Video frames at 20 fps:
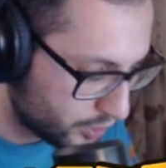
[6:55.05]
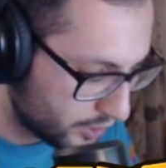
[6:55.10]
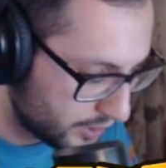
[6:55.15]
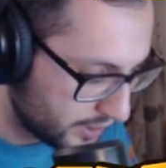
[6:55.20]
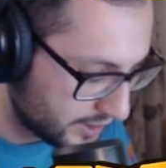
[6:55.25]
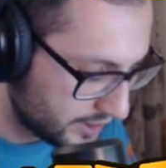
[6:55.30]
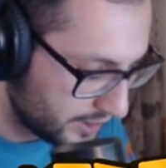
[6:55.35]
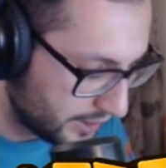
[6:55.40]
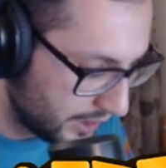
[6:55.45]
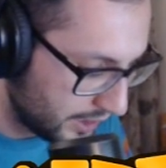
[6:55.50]

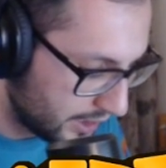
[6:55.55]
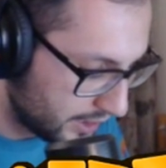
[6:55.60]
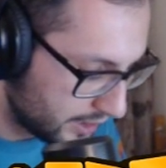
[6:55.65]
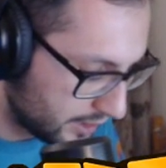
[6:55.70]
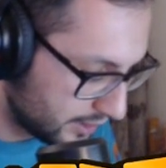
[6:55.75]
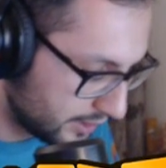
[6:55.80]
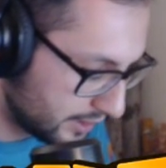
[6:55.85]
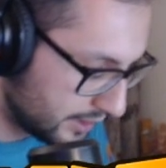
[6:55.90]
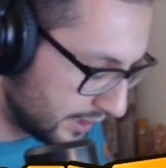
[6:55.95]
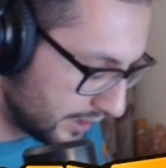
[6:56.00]
castigar
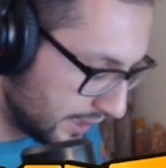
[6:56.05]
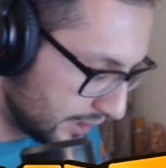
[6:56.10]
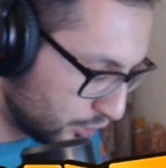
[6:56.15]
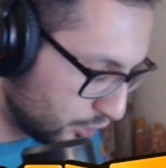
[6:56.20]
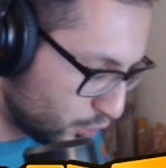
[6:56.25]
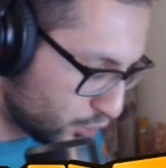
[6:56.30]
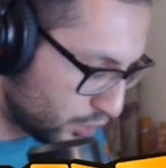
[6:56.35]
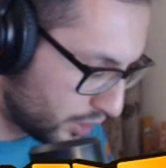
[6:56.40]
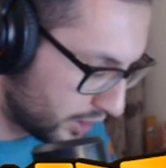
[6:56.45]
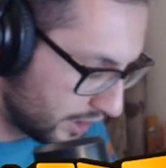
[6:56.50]
la
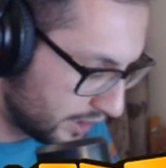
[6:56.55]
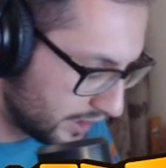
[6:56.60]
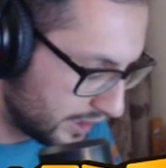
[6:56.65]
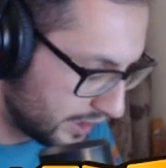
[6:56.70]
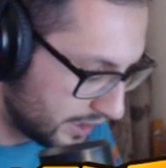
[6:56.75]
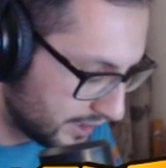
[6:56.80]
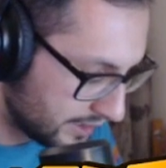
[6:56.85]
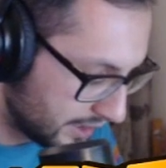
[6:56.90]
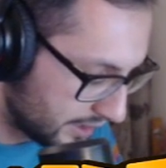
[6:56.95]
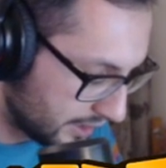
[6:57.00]
torre de
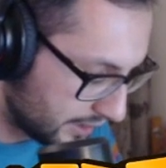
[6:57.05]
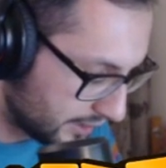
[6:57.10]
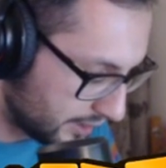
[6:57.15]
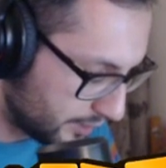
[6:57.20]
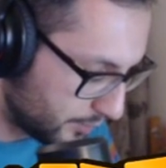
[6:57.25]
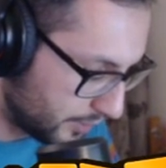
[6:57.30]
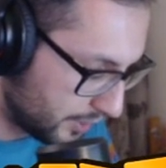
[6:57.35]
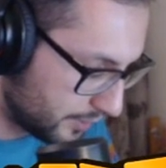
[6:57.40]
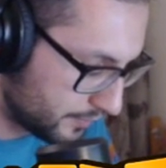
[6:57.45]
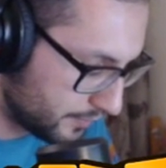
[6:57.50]
la izquierda
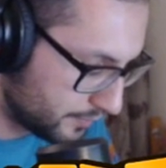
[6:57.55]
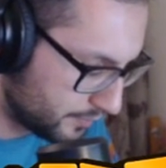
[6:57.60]
también.